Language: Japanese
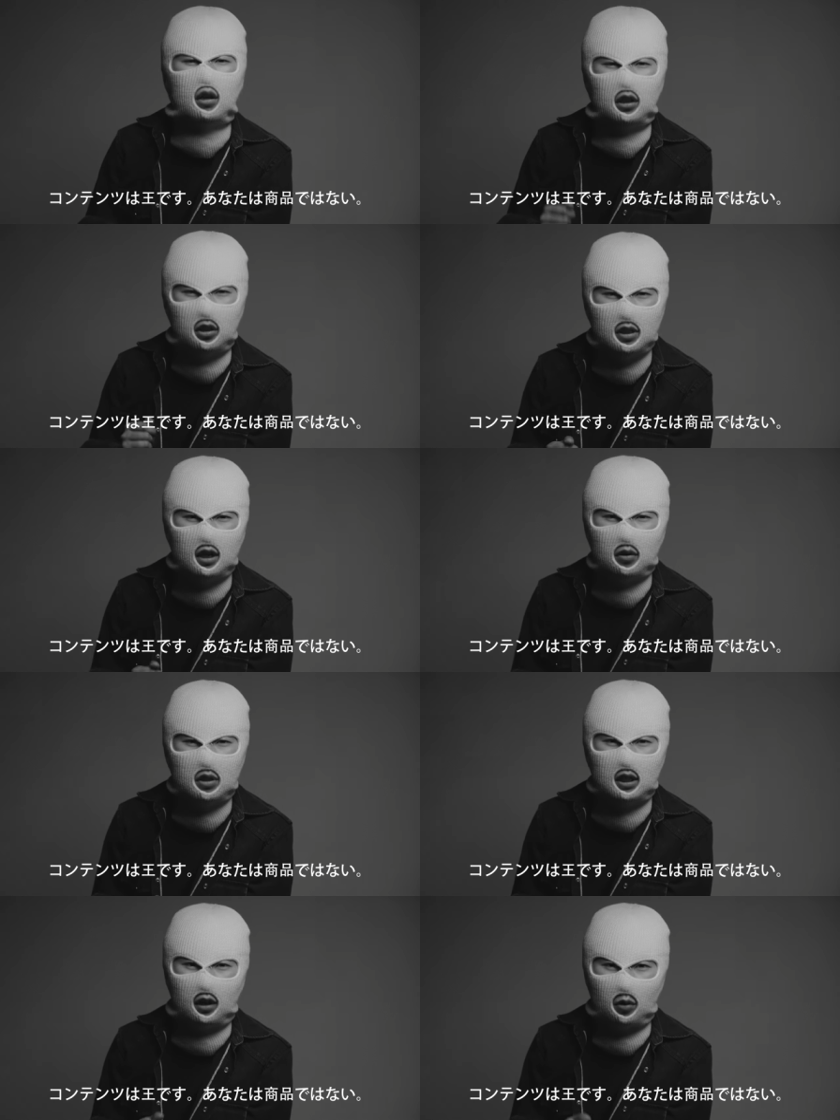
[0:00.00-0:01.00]
ユーザー個
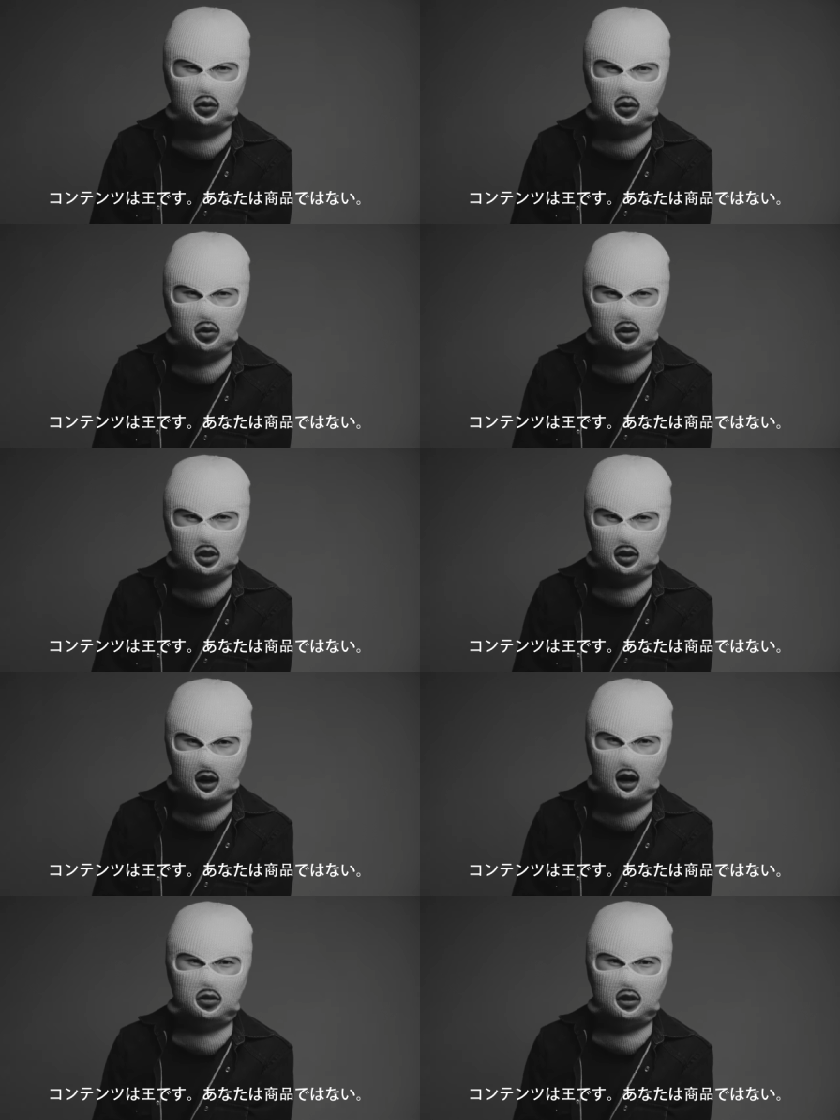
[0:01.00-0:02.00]
人がコントロールする
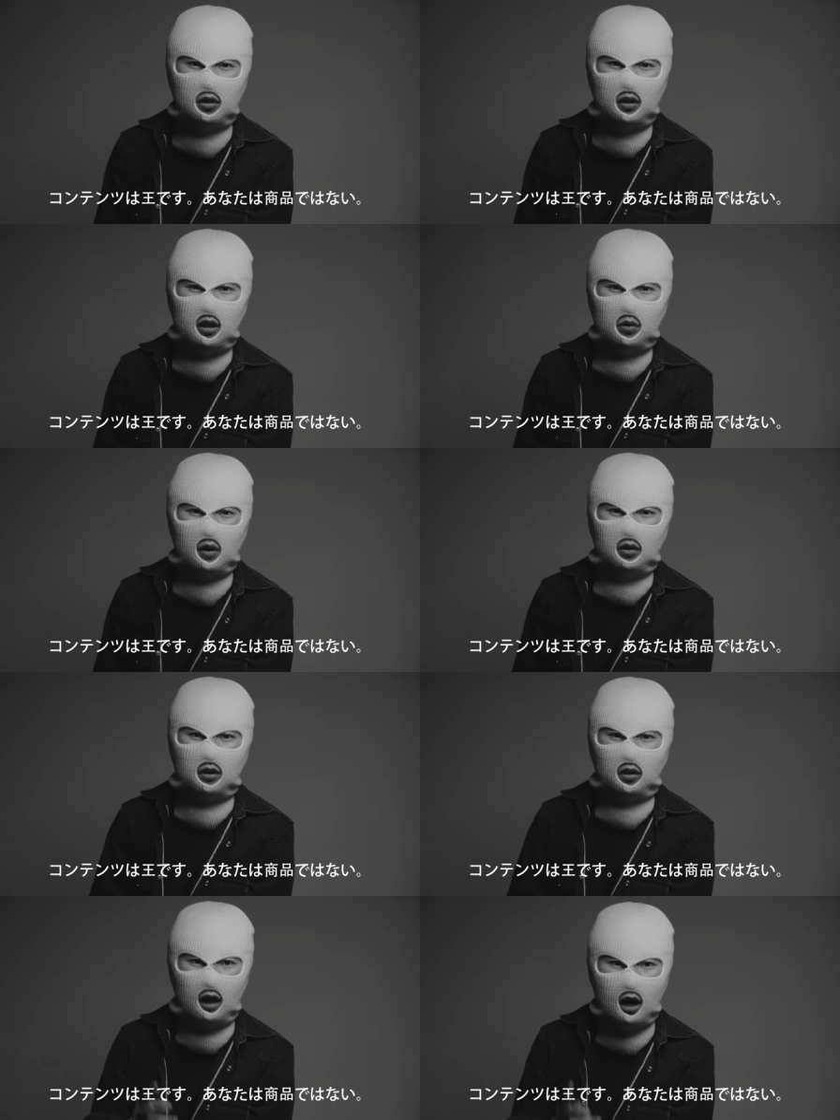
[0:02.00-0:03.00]
ライトニングネットワーク
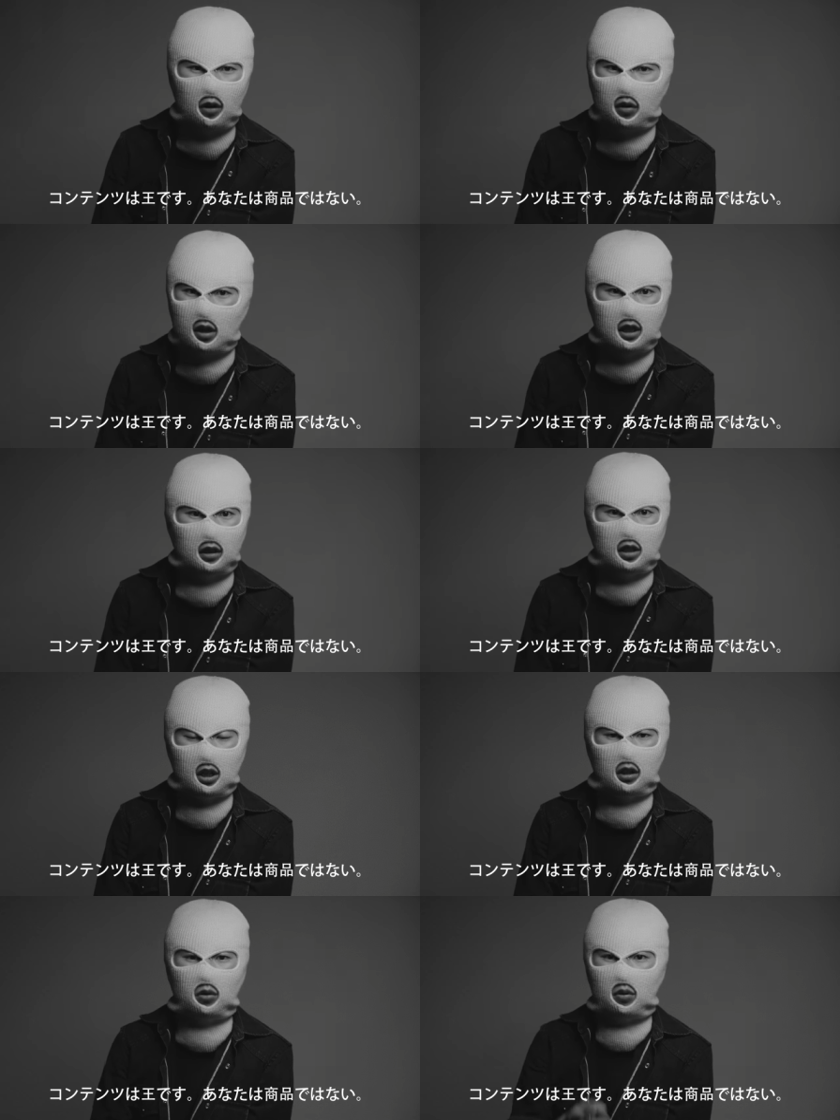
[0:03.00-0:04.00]
により暗号化された
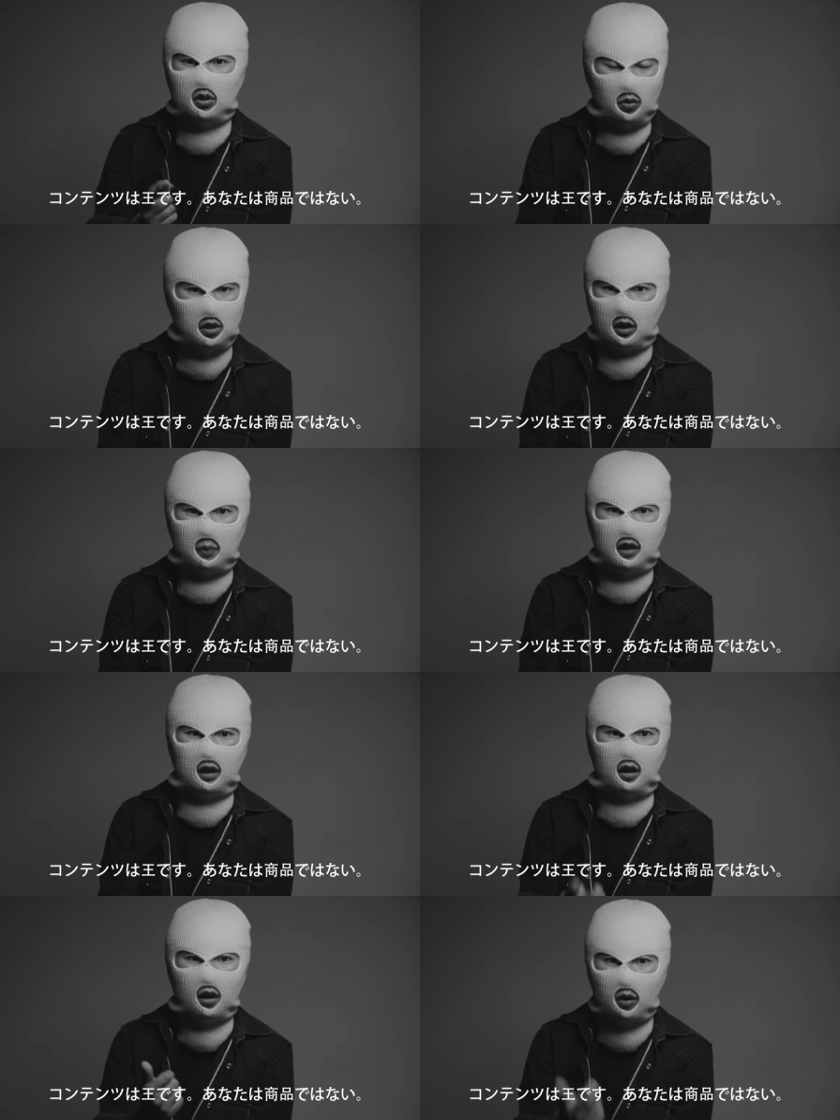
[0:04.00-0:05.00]
チャット、
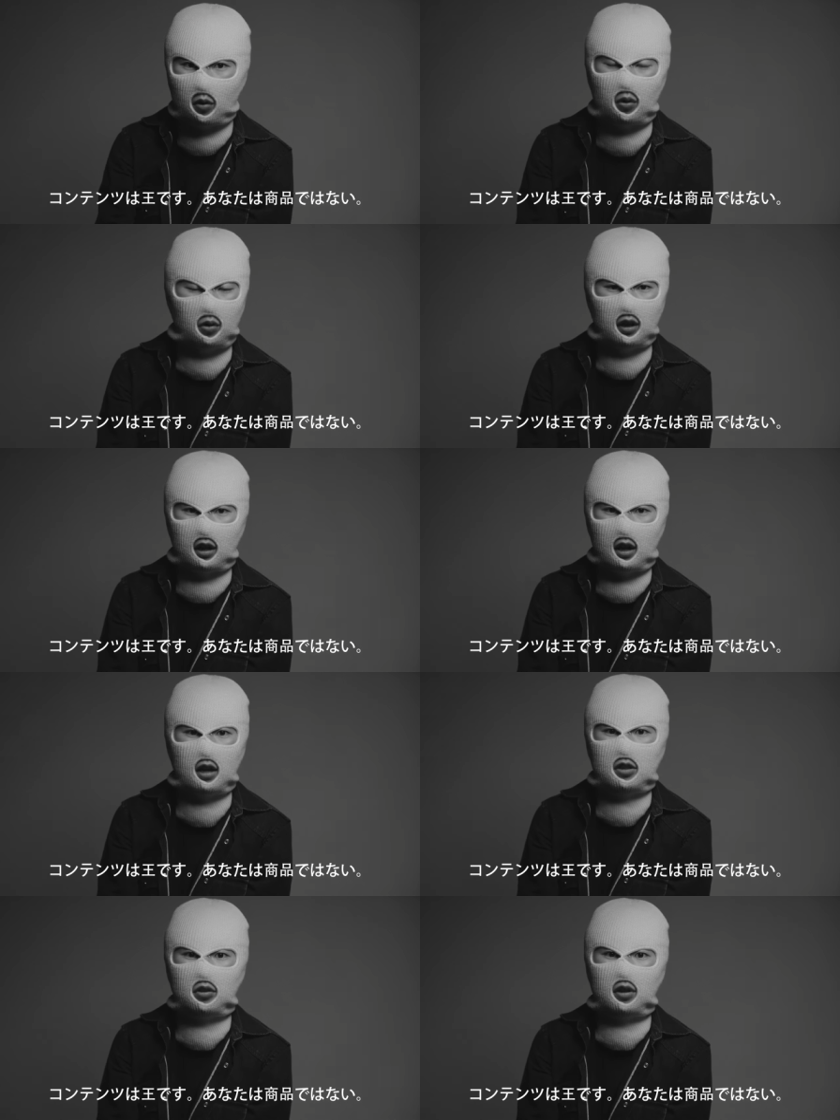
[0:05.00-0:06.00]
ソーシャルメディア、広告や検
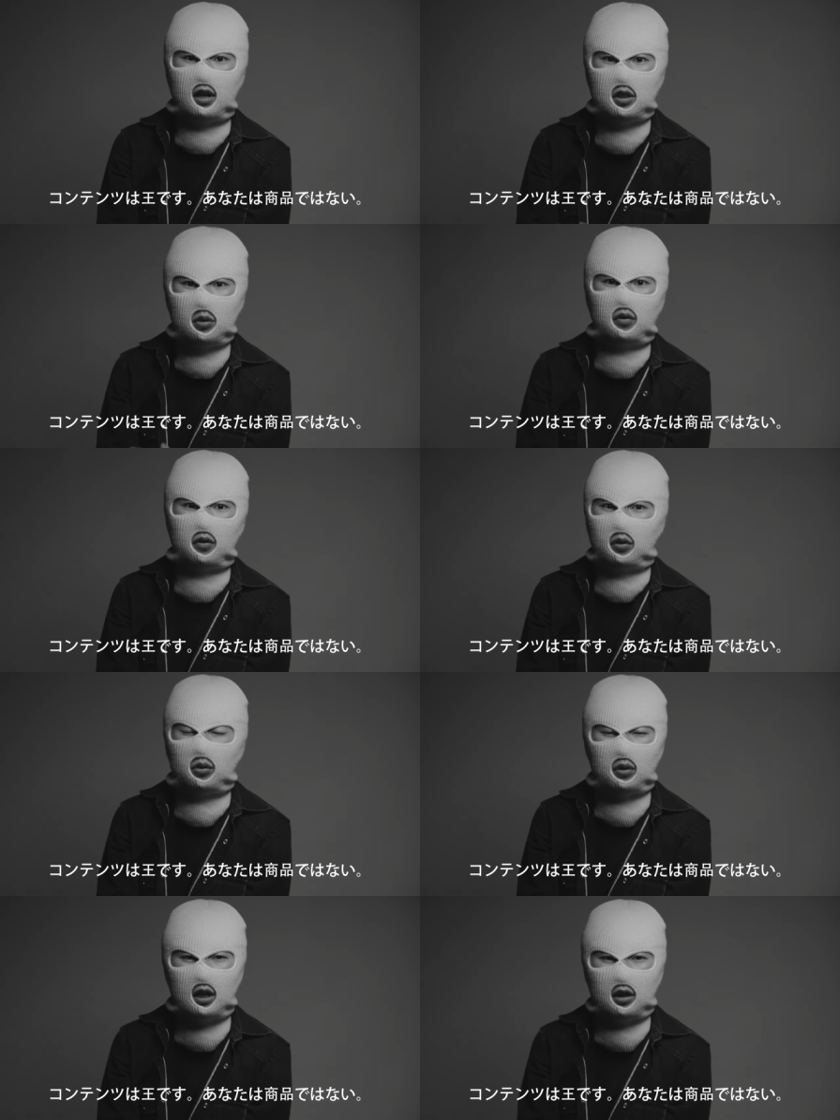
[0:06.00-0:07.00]
閲のない
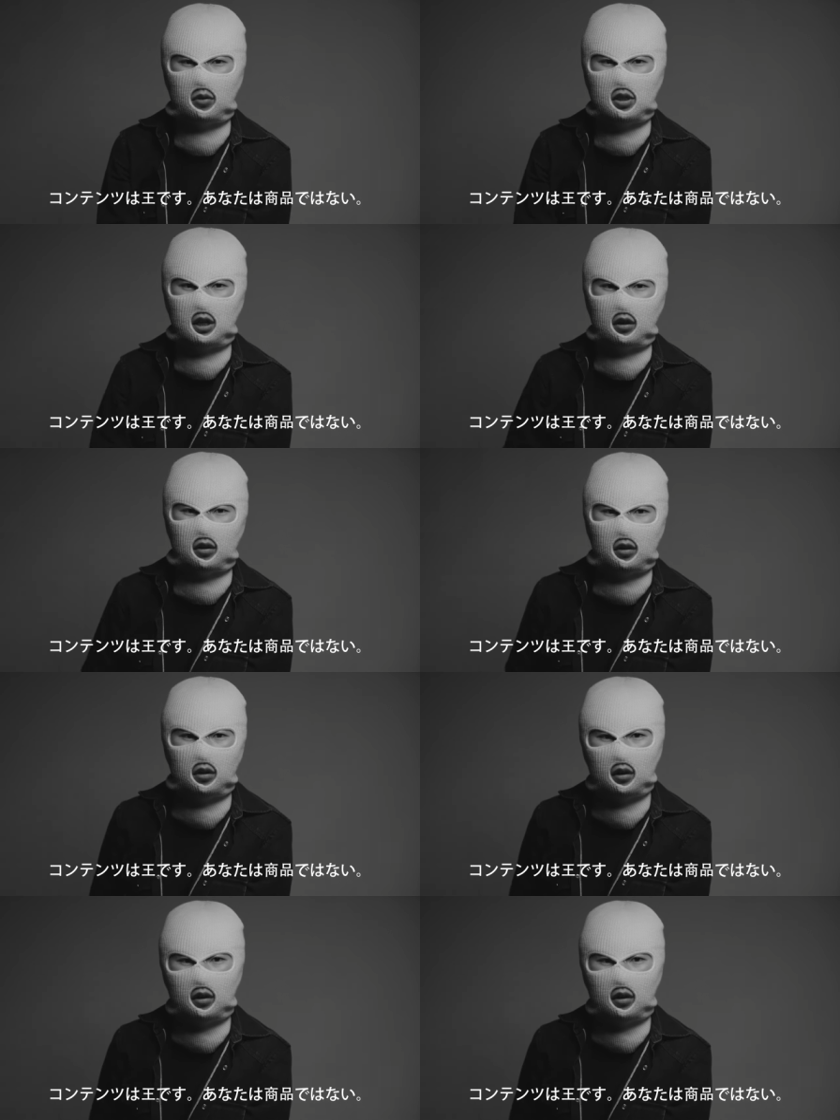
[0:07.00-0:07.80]
ストアフロントを提供している。